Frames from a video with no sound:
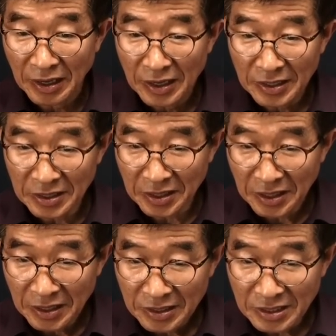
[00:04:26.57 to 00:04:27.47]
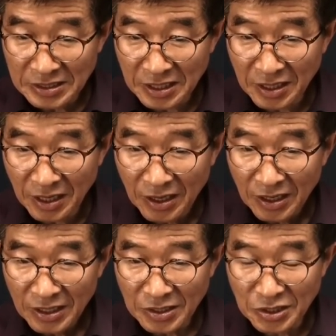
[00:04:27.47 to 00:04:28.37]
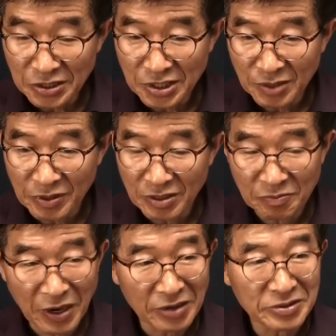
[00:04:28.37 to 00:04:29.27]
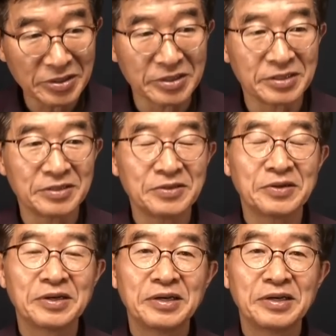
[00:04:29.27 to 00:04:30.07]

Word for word: 이게 기사가 2021년 8월이거든요.